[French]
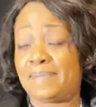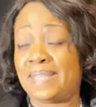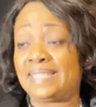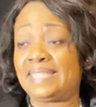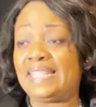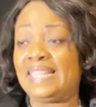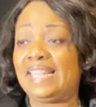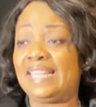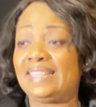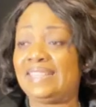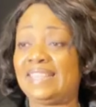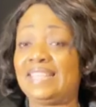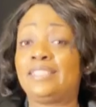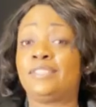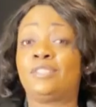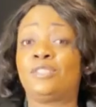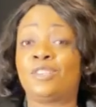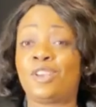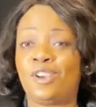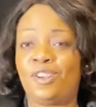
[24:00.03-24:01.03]
parce qu'il était
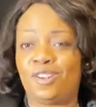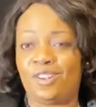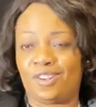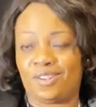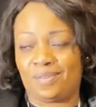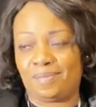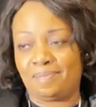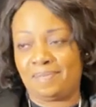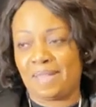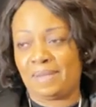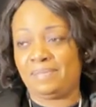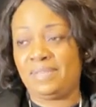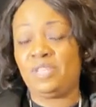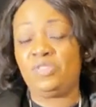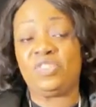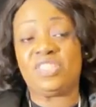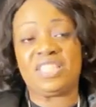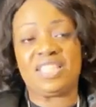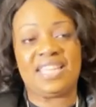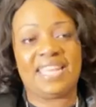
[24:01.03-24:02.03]
seul parmi
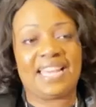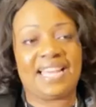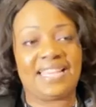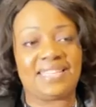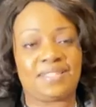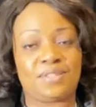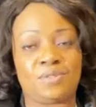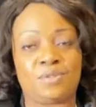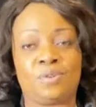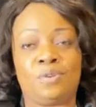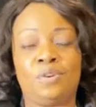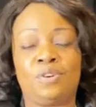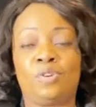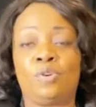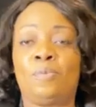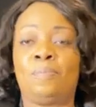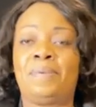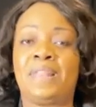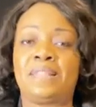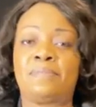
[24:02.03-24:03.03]
une génération
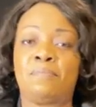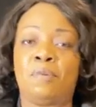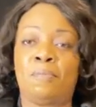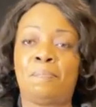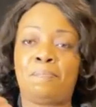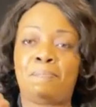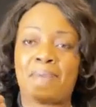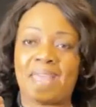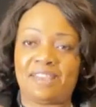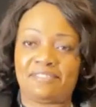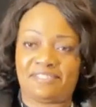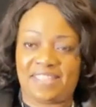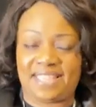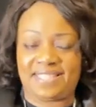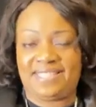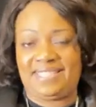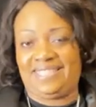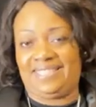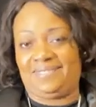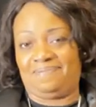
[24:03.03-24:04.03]
complètement
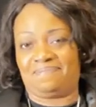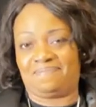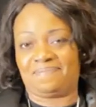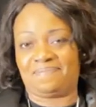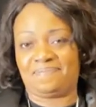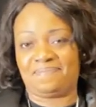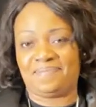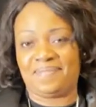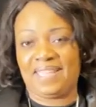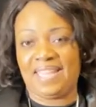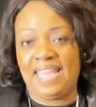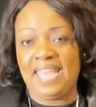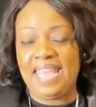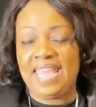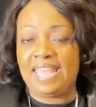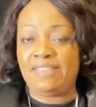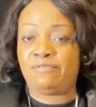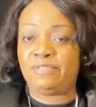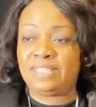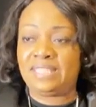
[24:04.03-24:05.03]
pervertie.
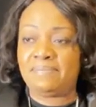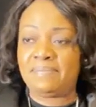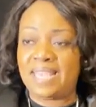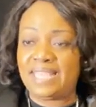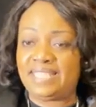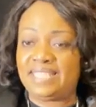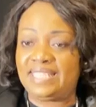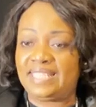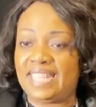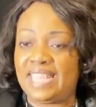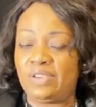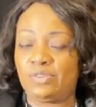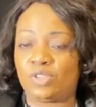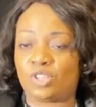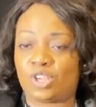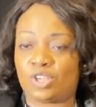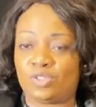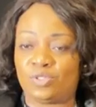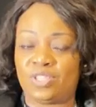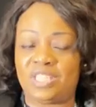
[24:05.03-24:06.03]
Et vous imaginez,
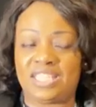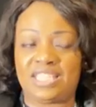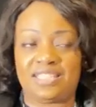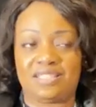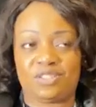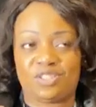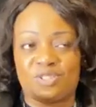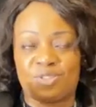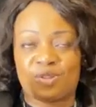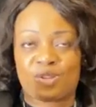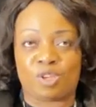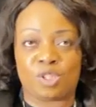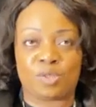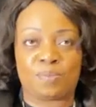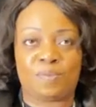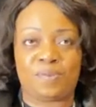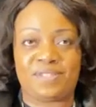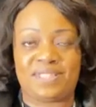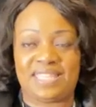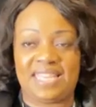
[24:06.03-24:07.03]
aujourd'hui, je
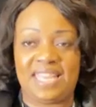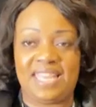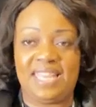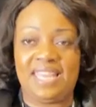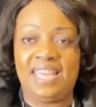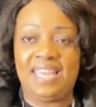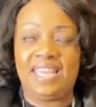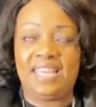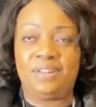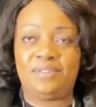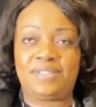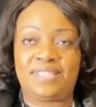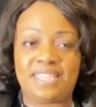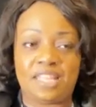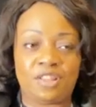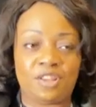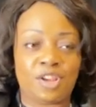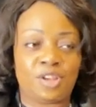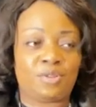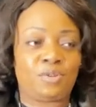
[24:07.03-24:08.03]
transposais, le
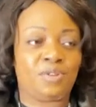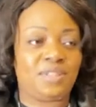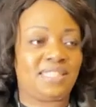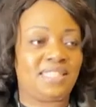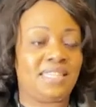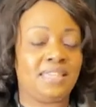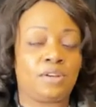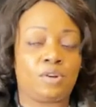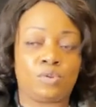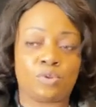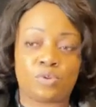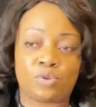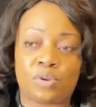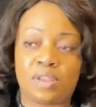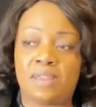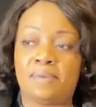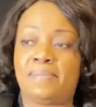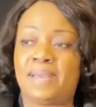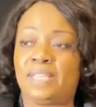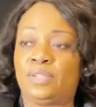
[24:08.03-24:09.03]
Seigneur te dit,
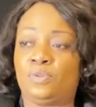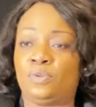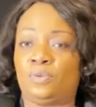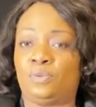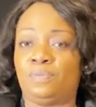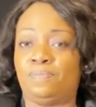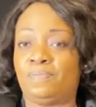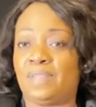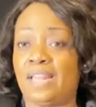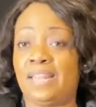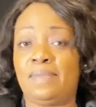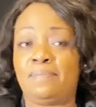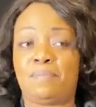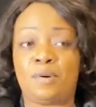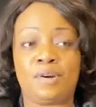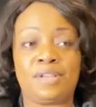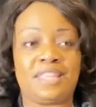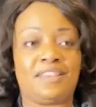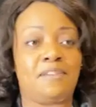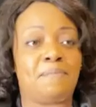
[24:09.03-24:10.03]
construis un bateau. À
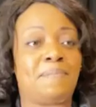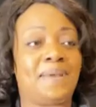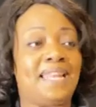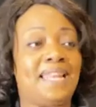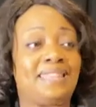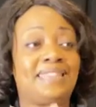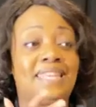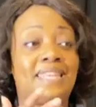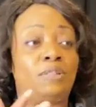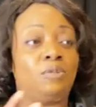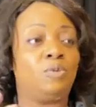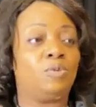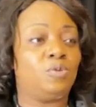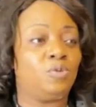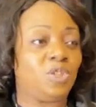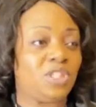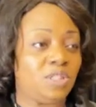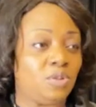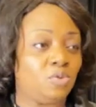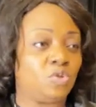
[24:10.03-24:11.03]
l'époque, il n'y avait pas la
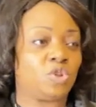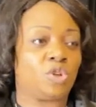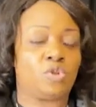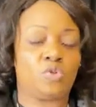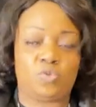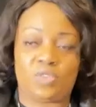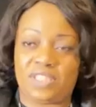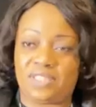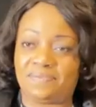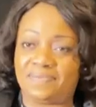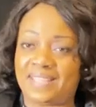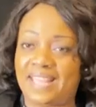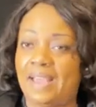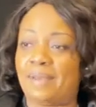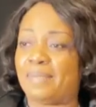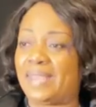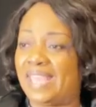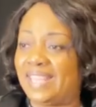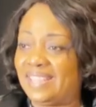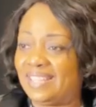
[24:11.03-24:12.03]
technologie d'aujourd'hui.
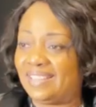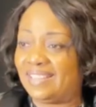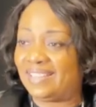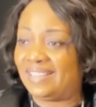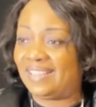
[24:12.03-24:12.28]
Amen.